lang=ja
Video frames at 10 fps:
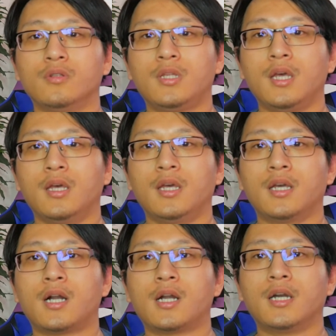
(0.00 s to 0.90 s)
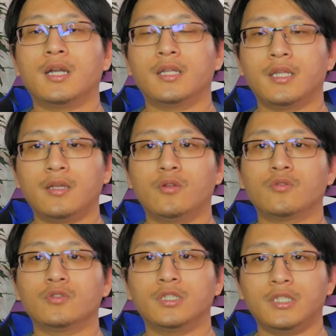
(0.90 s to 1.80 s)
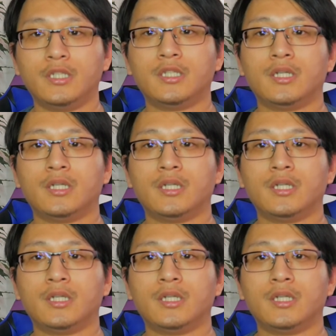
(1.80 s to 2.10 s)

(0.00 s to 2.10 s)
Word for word: で、えー、考えられて、独自に、